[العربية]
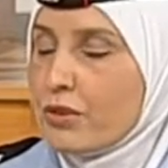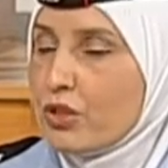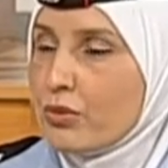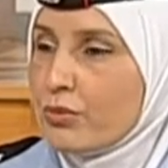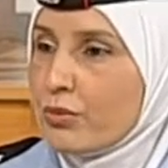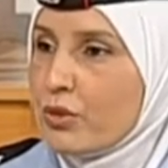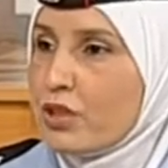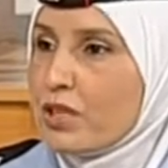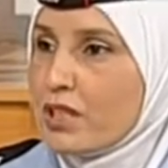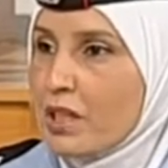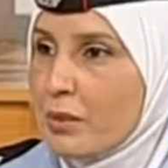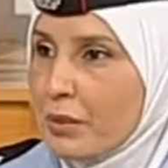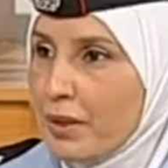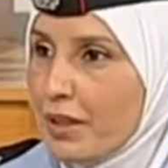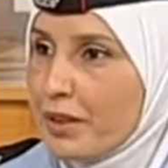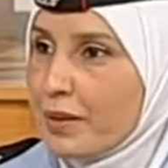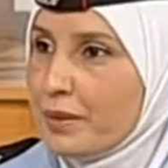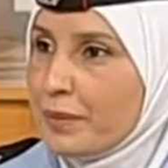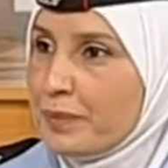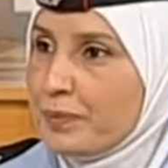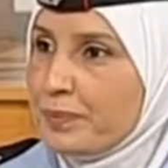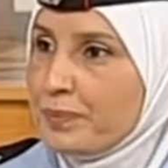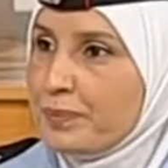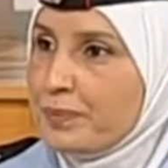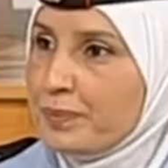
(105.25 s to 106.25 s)
مستمر
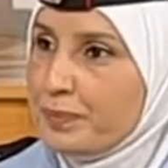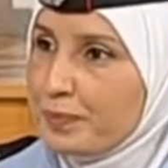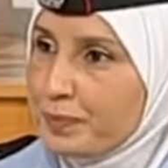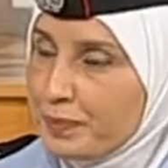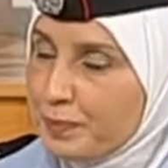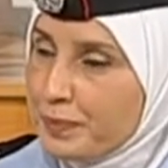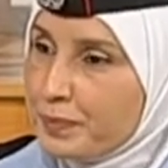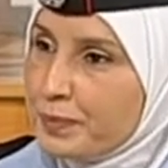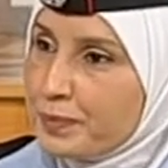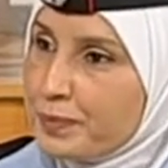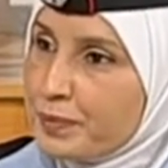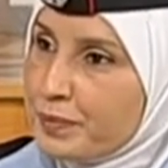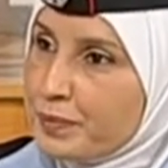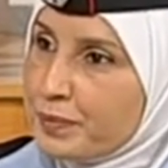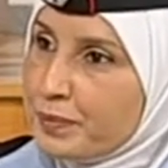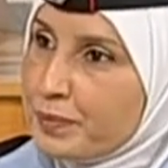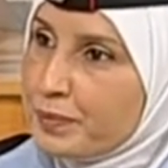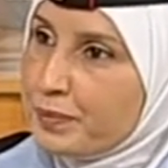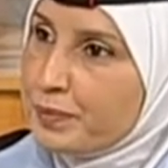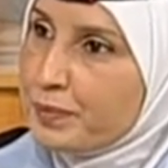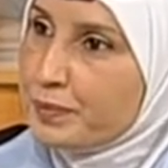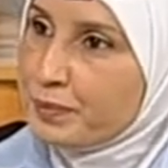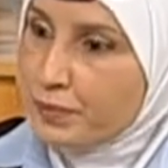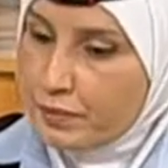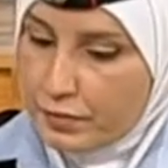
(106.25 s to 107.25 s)
هلا
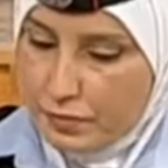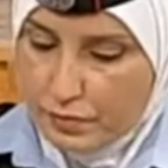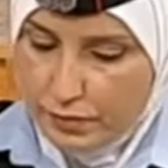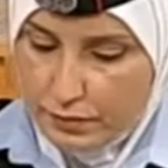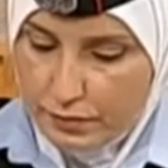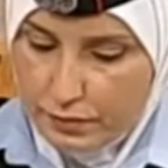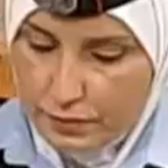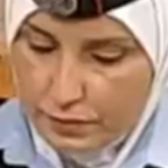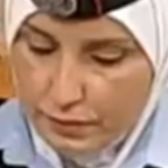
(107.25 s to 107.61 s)
مثلا في